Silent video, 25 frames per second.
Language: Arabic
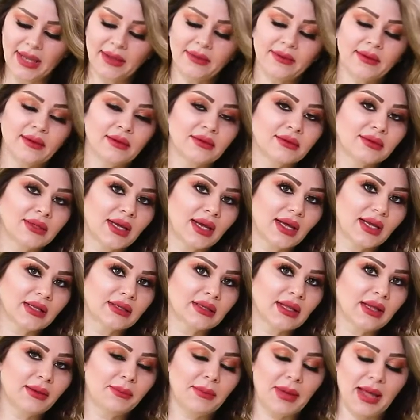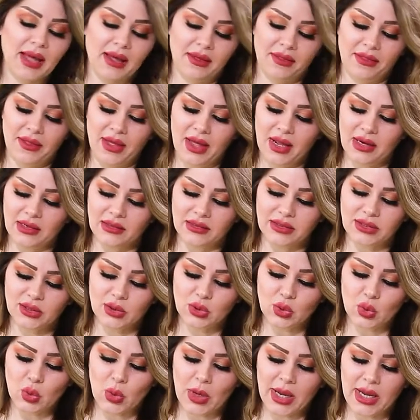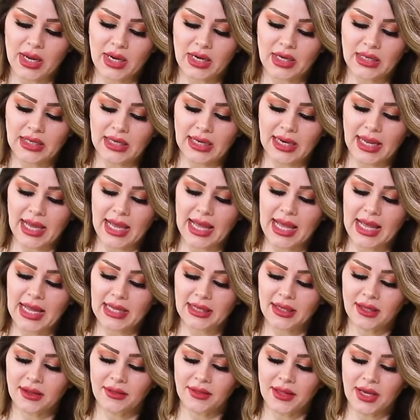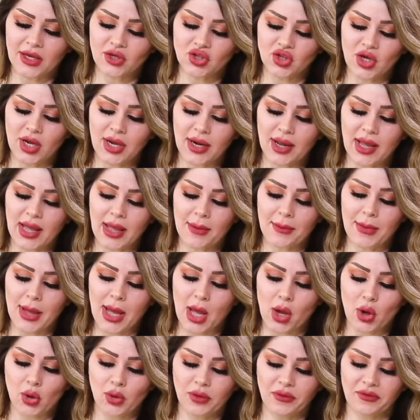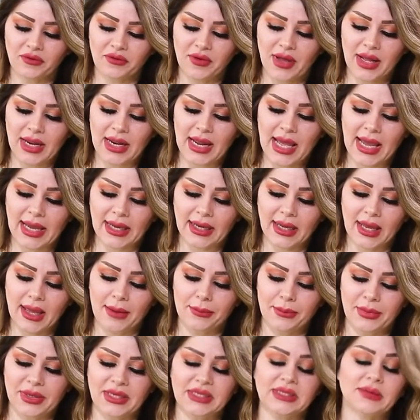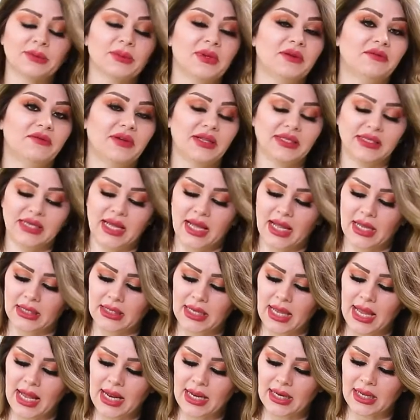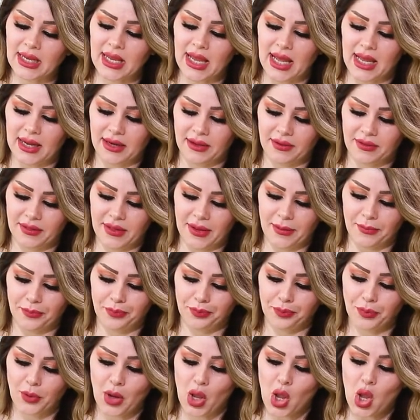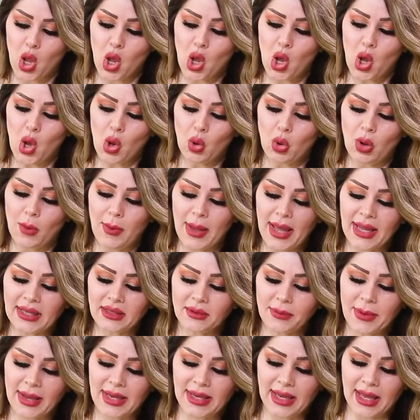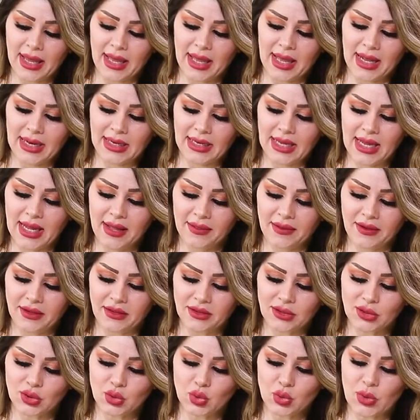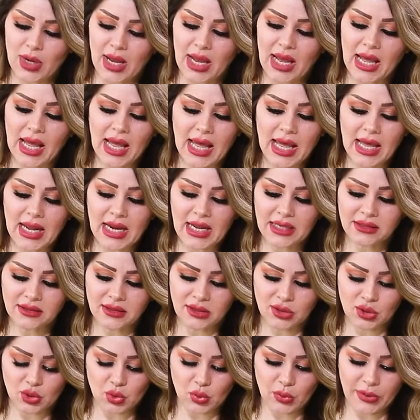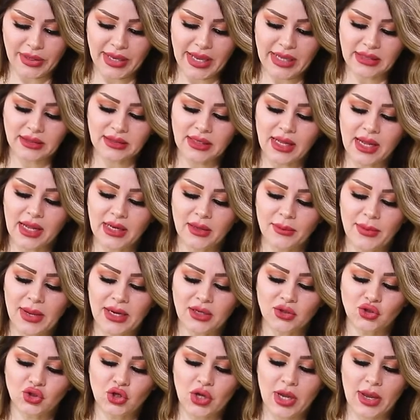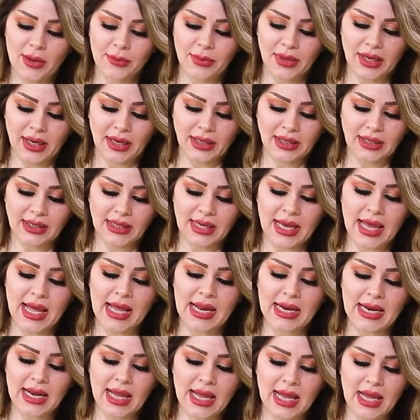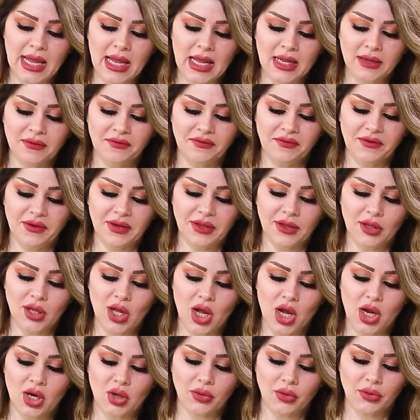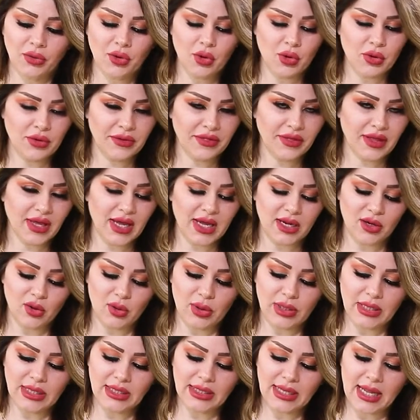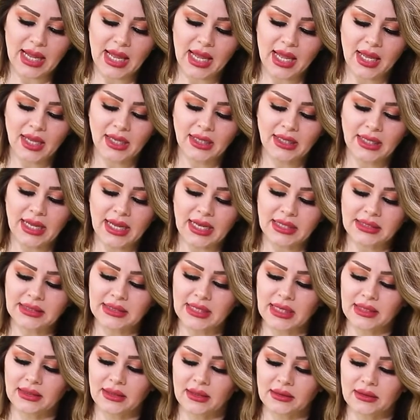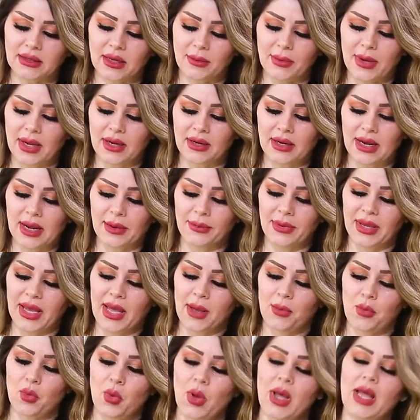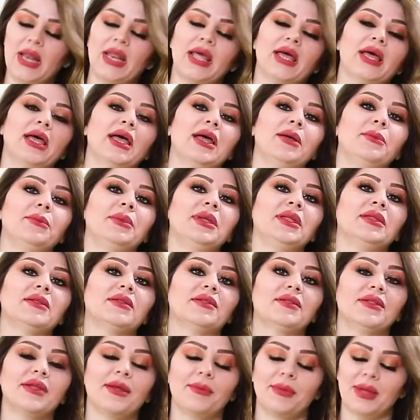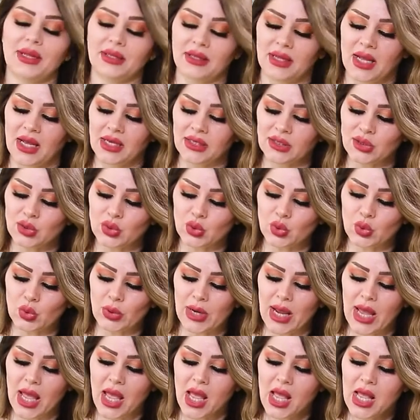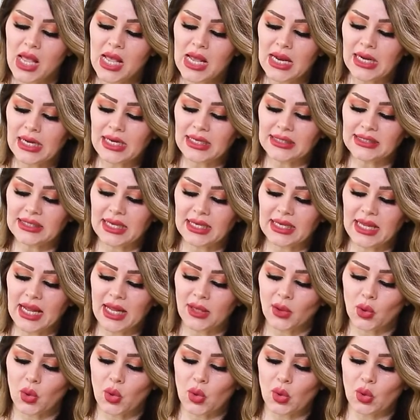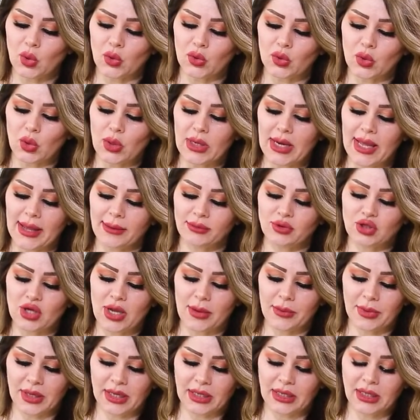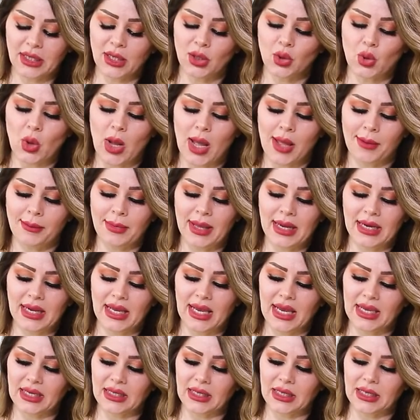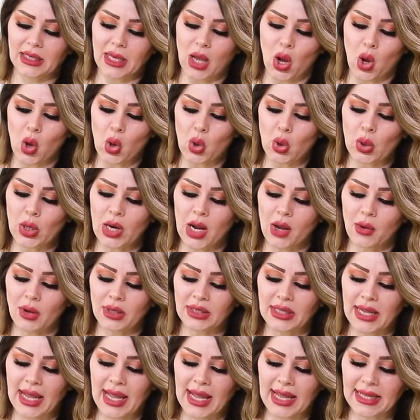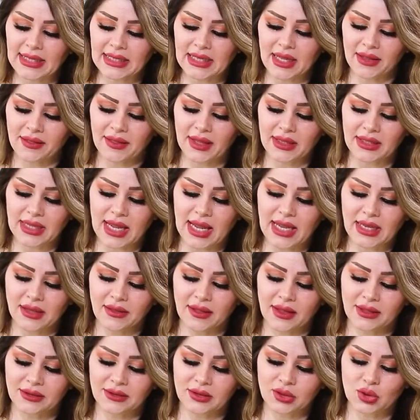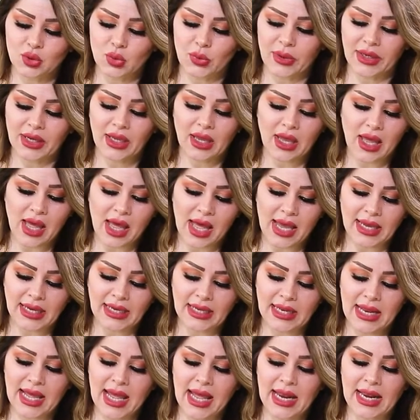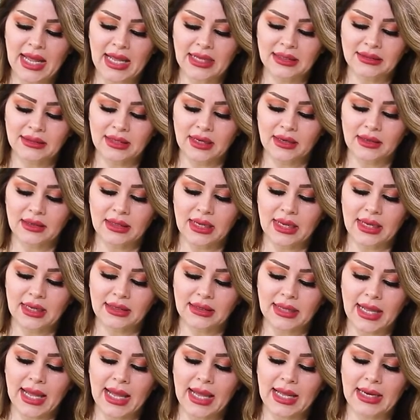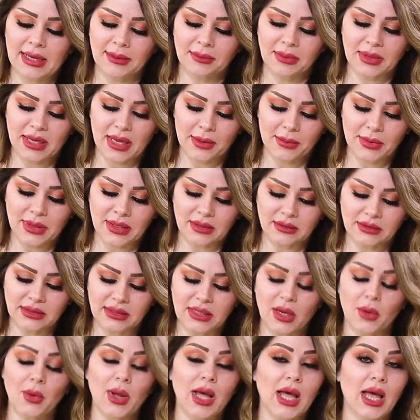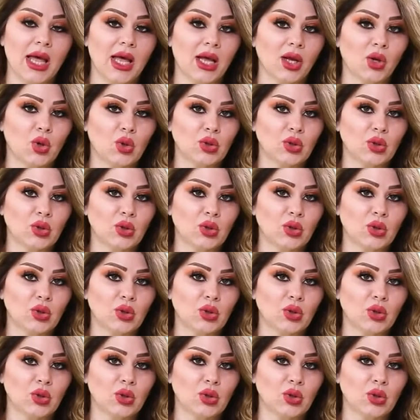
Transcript: حيث التقط بعض الصور للحادث أشهرها ما عرف لاحقا باسم الفتاة الكارثة وبعد بيعها لهذه الصورة قالت زوي الطالبة الجامعية الآن في نورث كارولينا إنها ستتبرع بأموالها من ثمن الصورة لسداد قروض طلاب جامعيين وأعمال خيرية أخرى وتحدثت أيضا زوي قائلة الإنترنت عالم كبير سواء